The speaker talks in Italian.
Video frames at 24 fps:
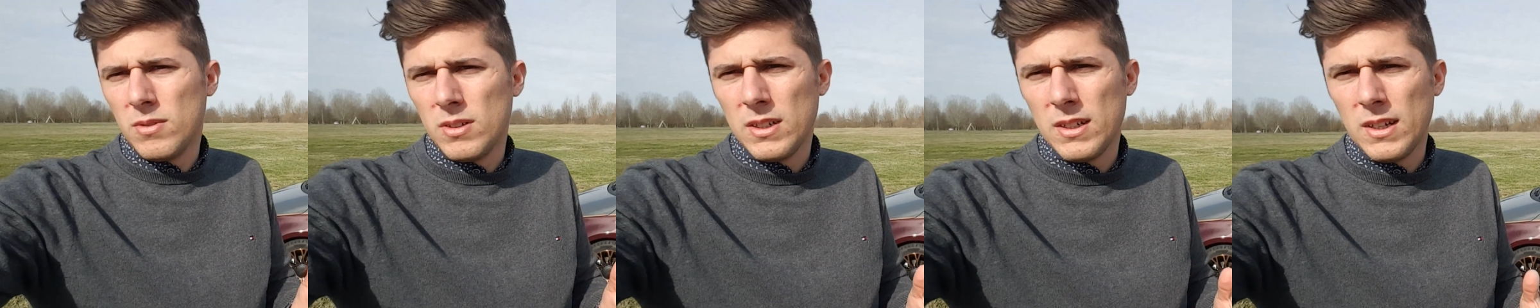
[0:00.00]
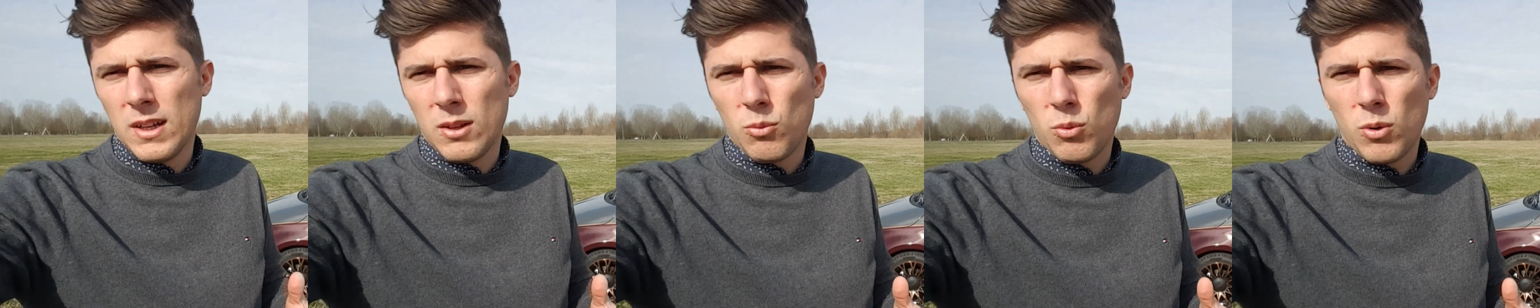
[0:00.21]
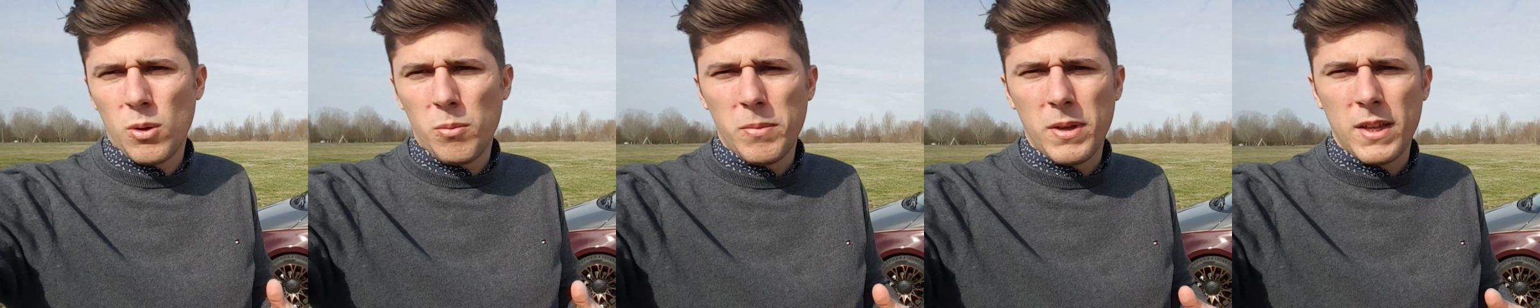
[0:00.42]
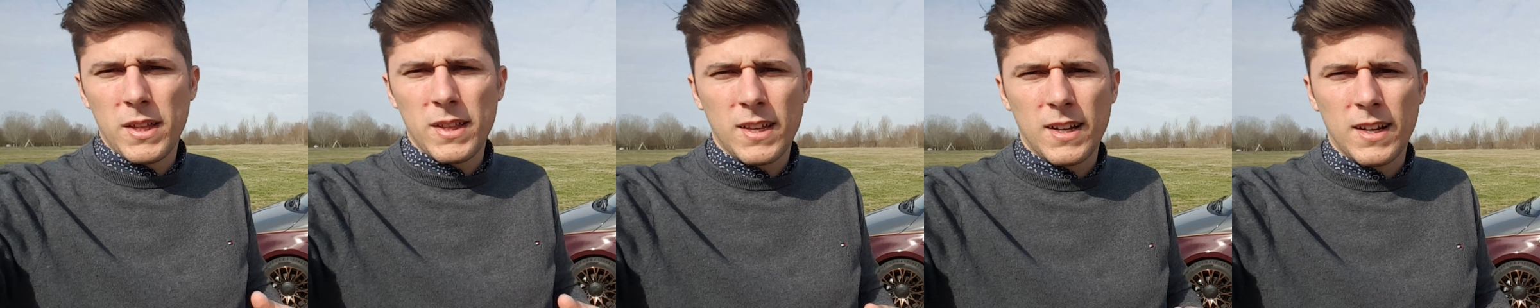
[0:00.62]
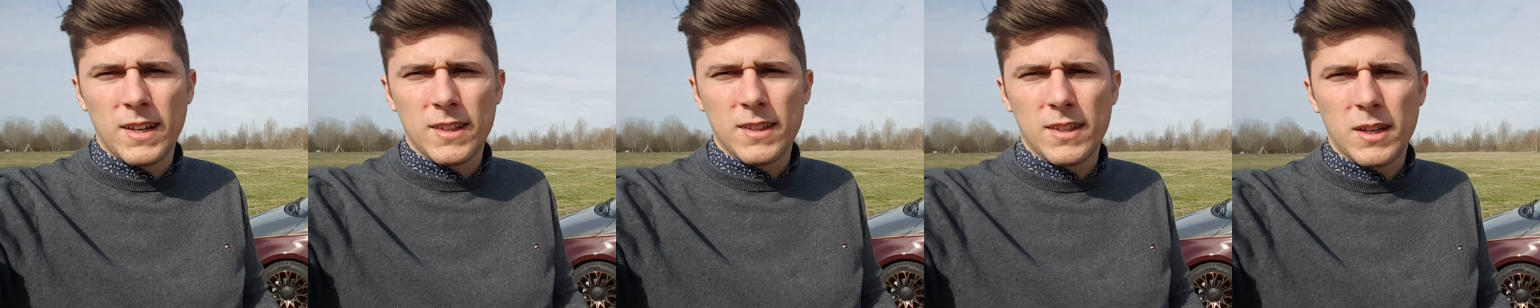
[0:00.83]

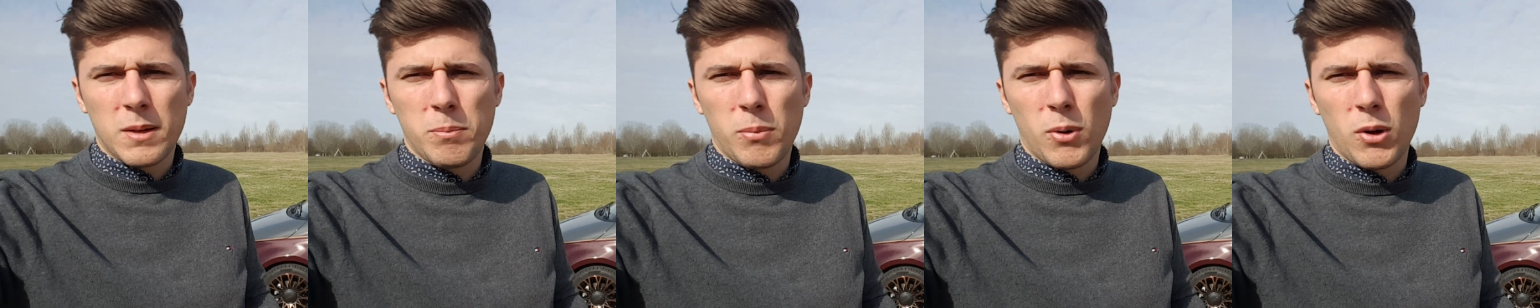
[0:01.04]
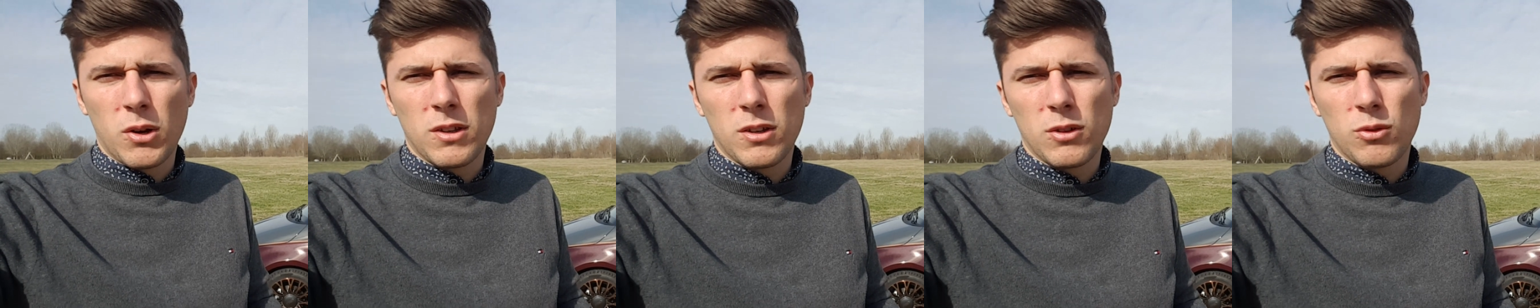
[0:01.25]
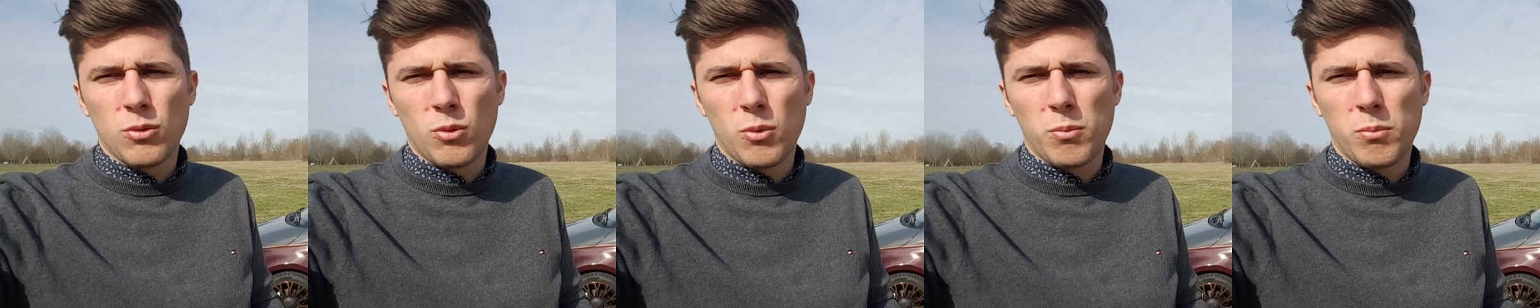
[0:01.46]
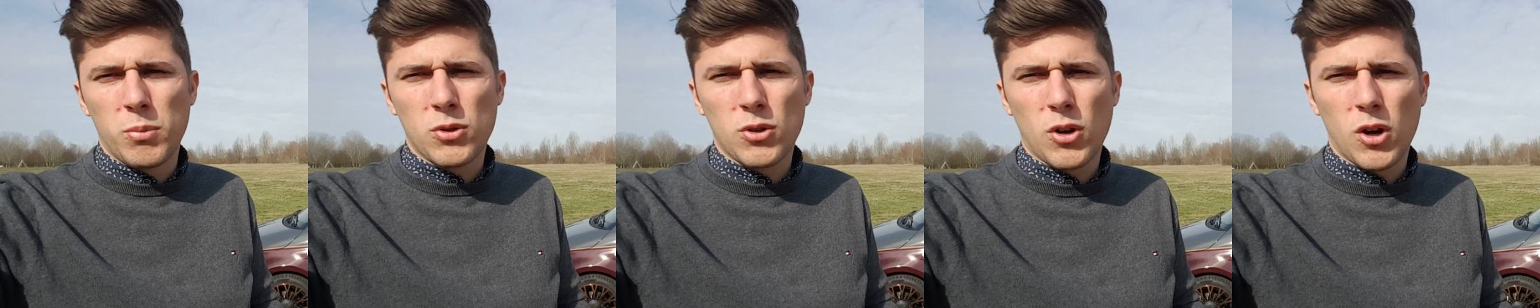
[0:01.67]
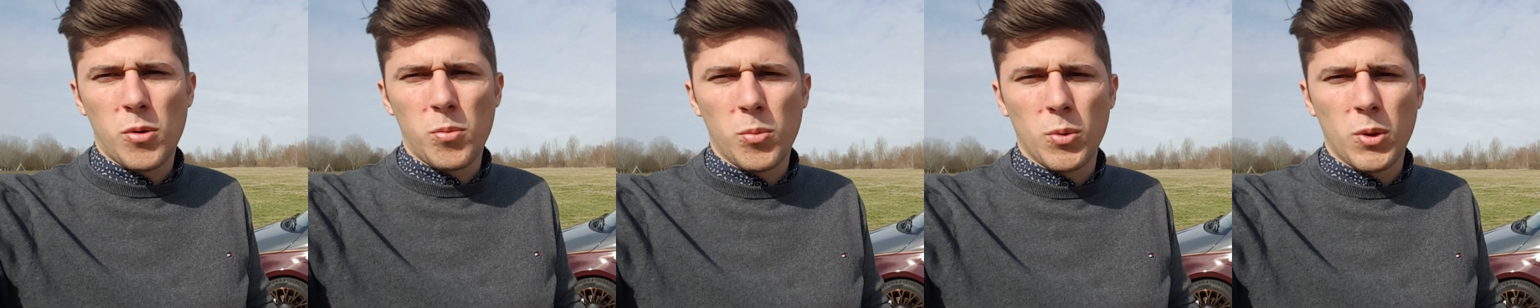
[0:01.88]
naturalmente le tre porte sono un po'
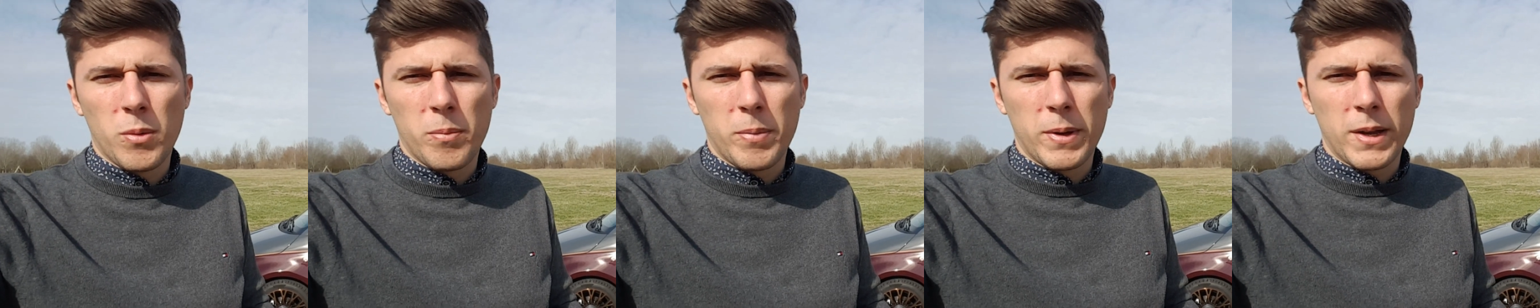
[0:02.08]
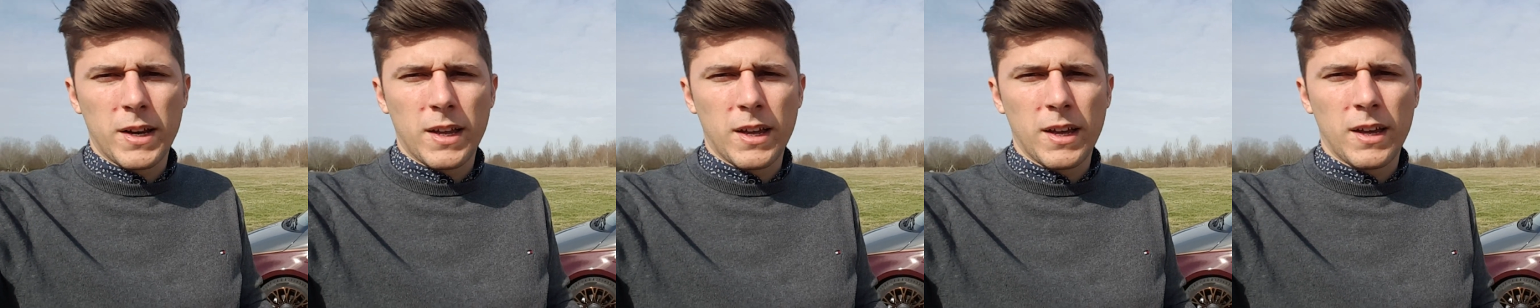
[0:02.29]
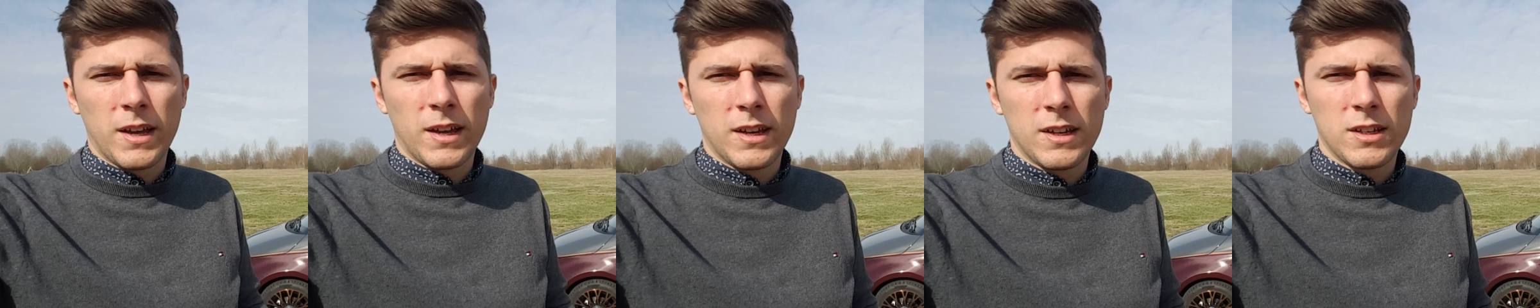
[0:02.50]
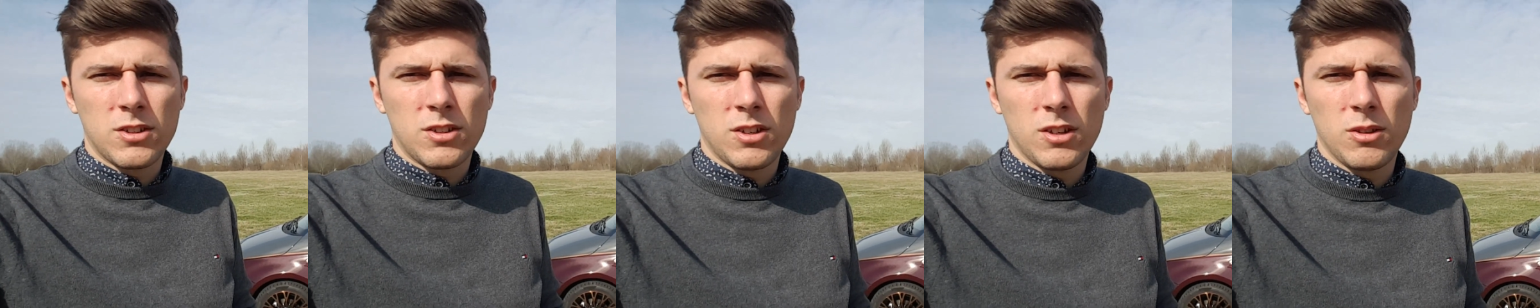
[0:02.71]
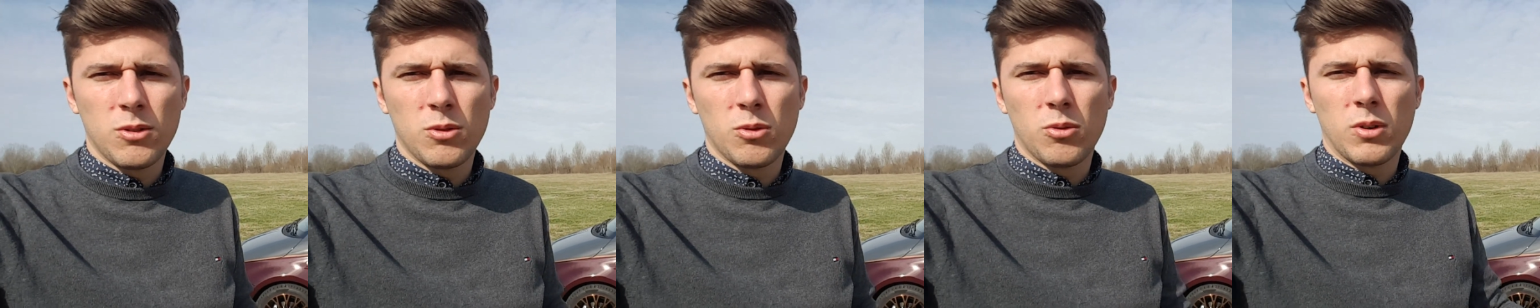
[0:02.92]
scomode perché
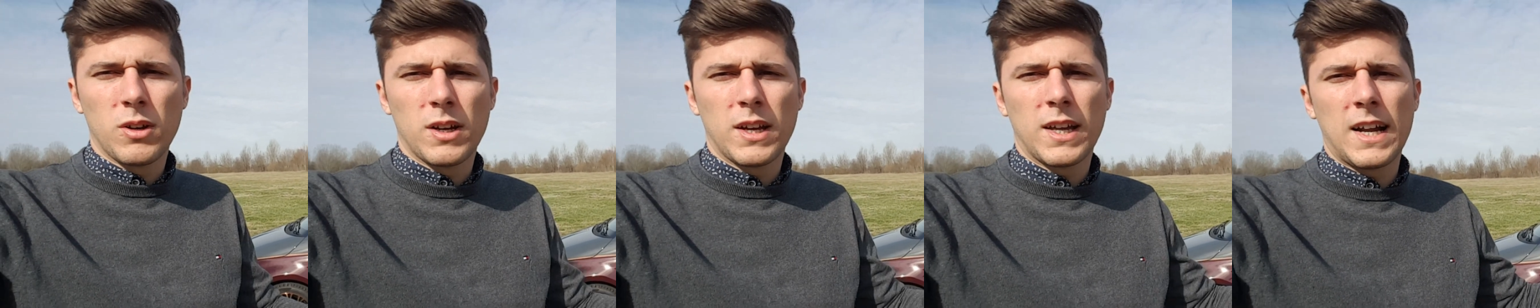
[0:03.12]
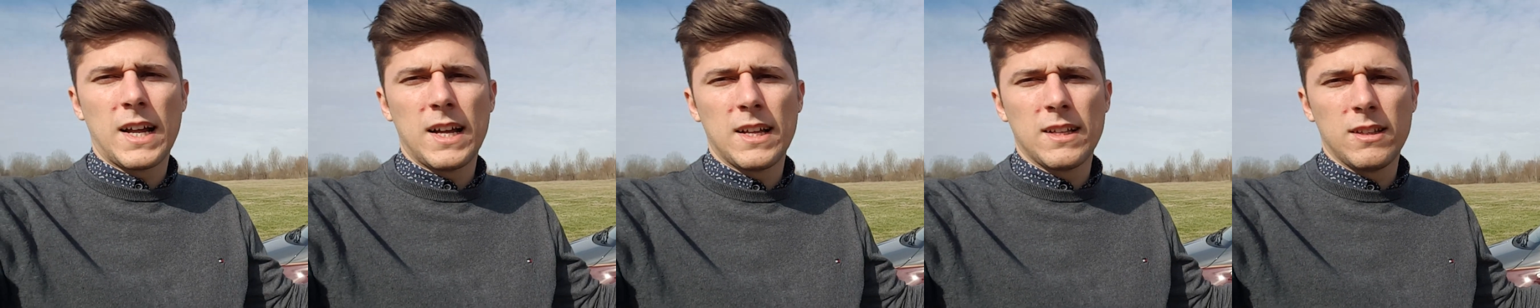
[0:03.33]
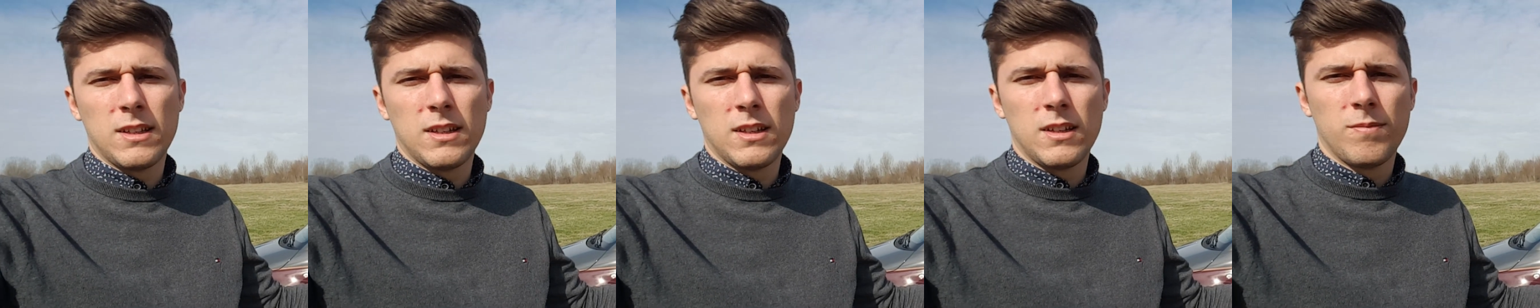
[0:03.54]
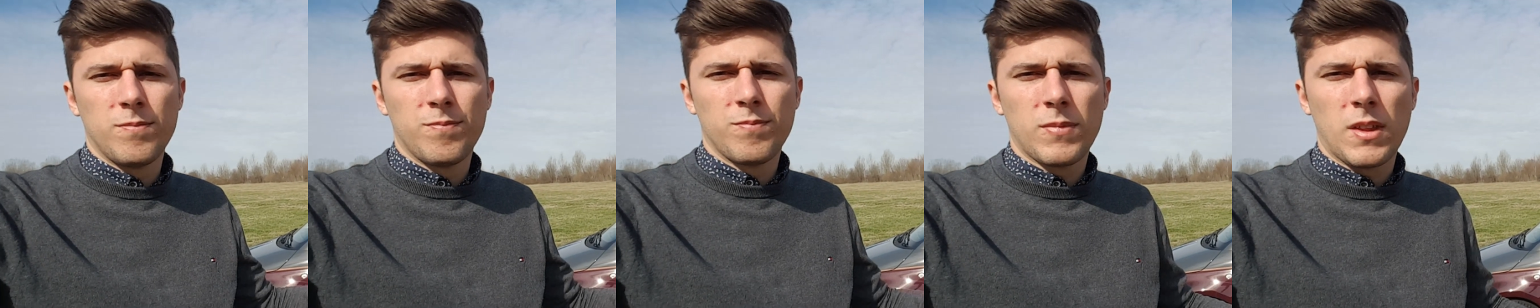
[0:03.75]
essendo grandi,